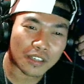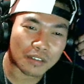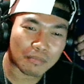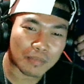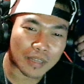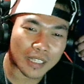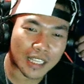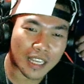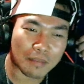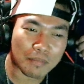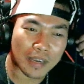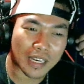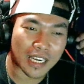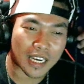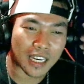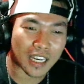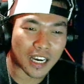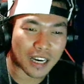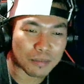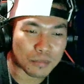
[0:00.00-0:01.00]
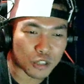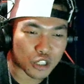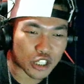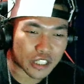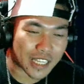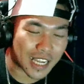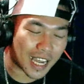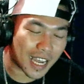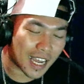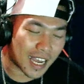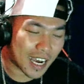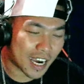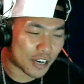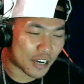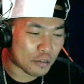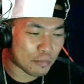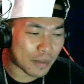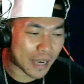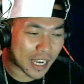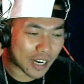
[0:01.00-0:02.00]
Ba't ka bigla na musta?
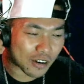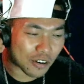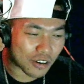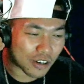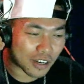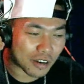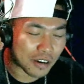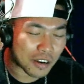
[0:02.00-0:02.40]
Anong meron?